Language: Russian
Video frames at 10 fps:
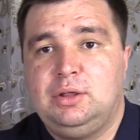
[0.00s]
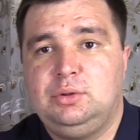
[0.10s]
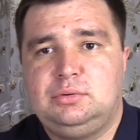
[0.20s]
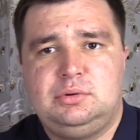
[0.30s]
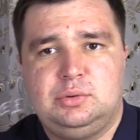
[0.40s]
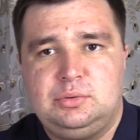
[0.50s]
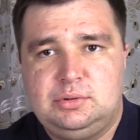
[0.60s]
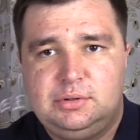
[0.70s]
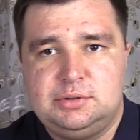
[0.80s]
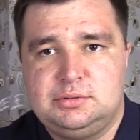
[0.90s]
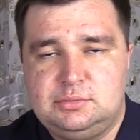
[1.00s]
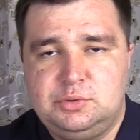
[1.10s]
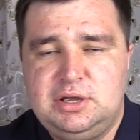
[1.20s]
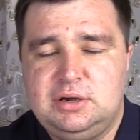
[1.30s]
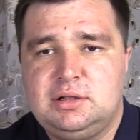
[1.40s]
Ну, он э,
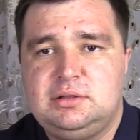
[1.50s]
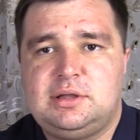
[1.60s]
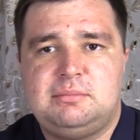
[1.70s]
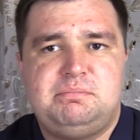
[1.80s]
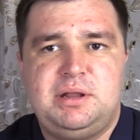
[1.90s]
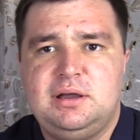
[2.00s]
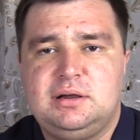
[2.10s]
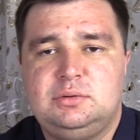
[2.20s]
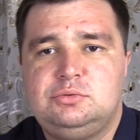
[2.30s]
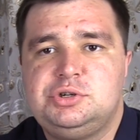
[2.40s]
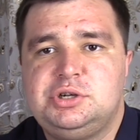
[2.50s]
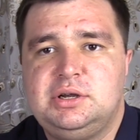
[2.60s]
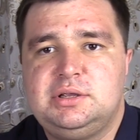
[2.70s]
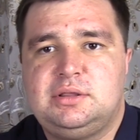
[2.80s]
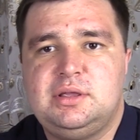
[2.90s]
уехал, там приехал
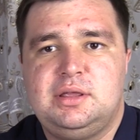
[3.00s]
уже где-то,